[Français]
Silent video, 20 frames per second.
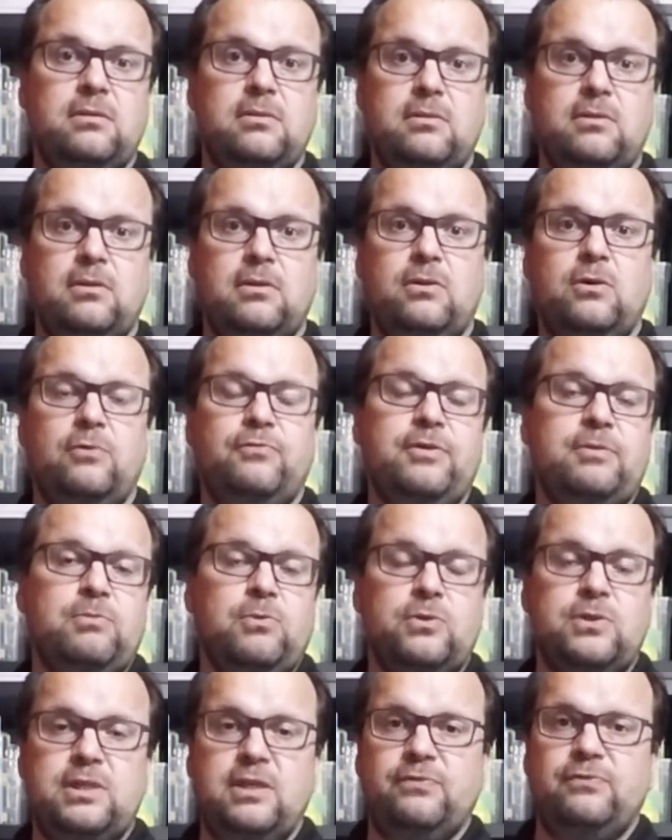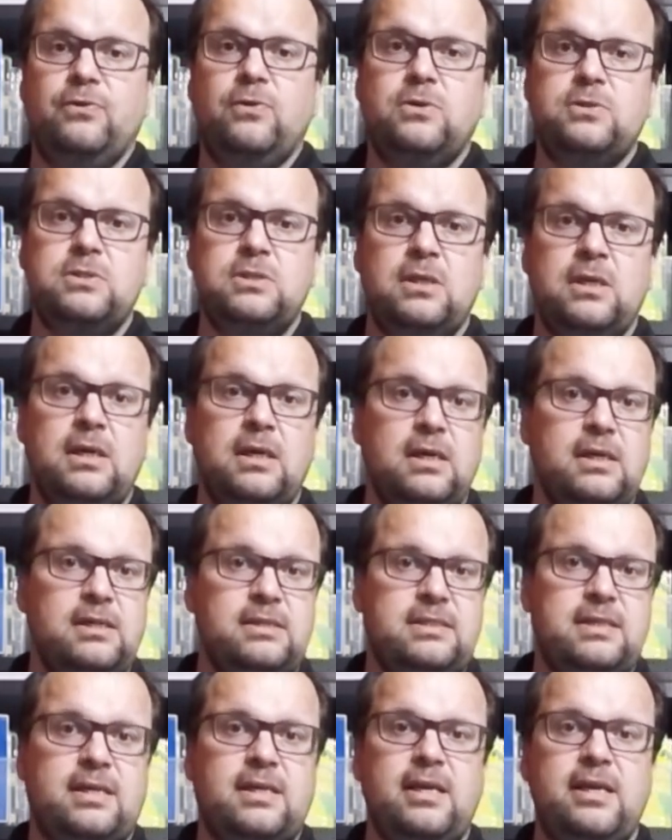euh, revêtement de défense.
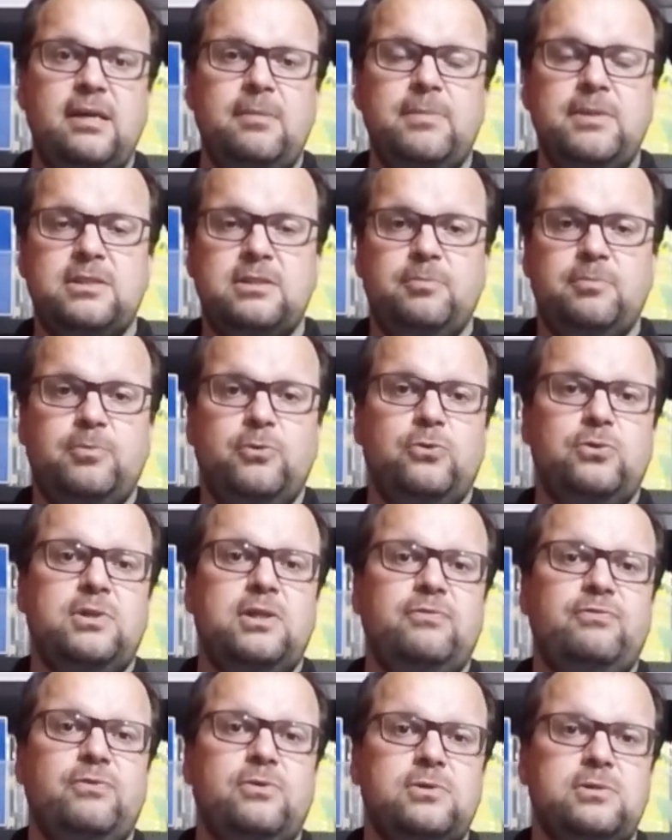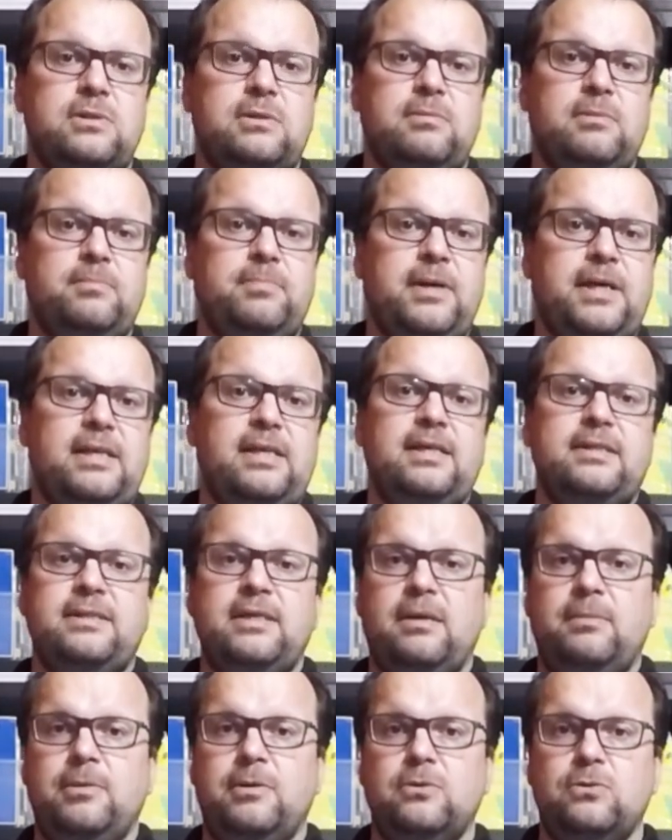C'est clair, mais c'est pour une défense près de la table.